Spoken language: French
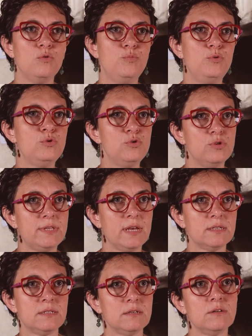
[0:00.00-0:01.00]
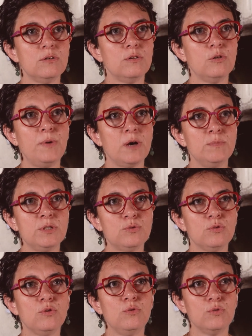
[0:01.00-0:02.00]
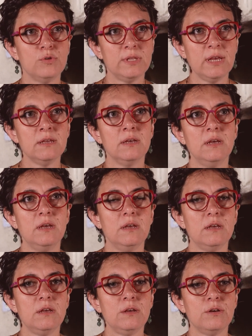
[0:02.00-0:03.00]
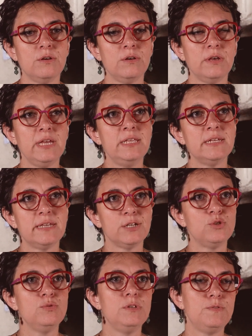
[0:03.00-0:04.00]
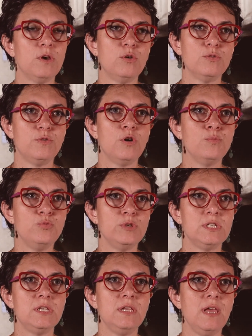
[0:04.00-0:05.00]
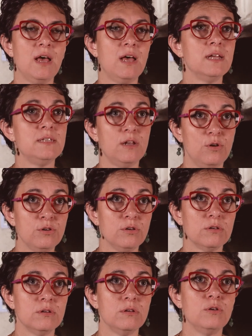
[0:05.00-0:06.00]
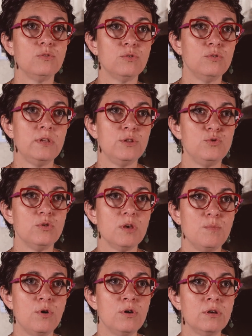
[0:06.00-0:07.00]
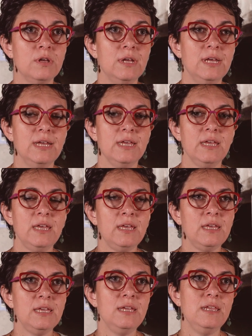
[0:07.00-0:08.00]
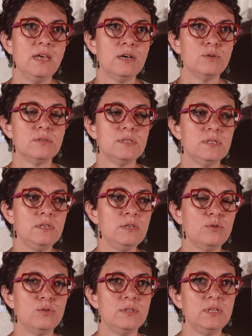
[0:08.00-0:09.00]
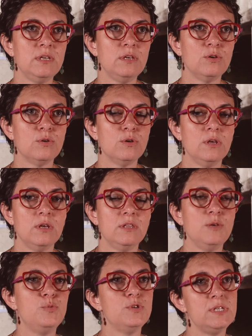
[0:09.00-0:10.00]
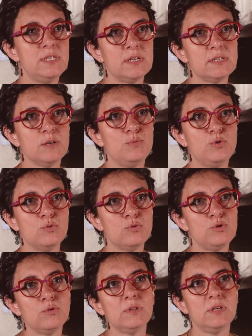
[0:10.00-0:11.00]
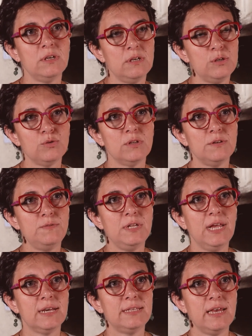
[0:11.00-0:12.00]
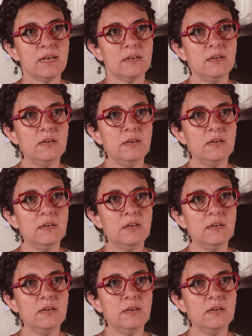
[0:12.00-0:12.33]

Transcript: le plus de textes euh, parmi ceux que l'on connaît, euh, et des textes sous différentes formes, puisqu'il y a un dialogue entre nature et mort, et il y a aussi des, petites inscriptions sur des, sur des phylactères